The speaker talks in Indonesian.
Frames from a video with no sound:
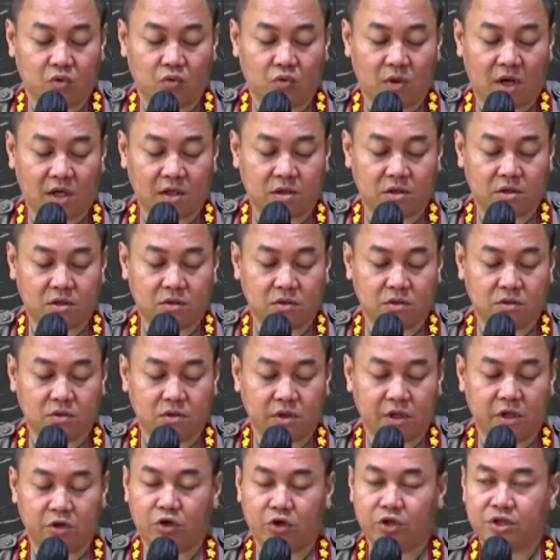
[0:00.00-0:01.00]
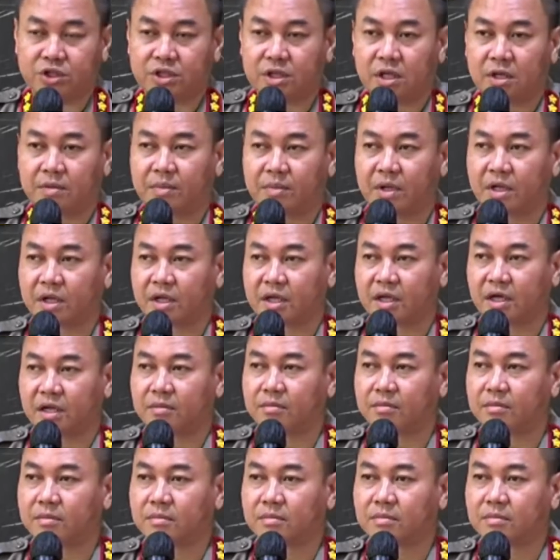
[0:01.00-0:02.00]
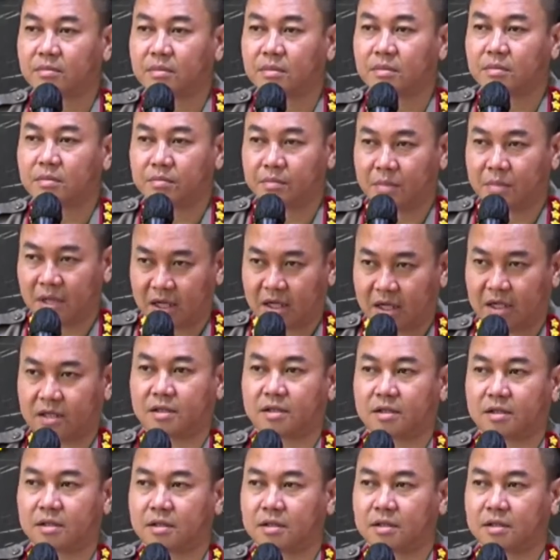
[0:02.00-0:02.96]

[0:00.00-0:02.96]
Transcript: waktu Indonesia bagian barat.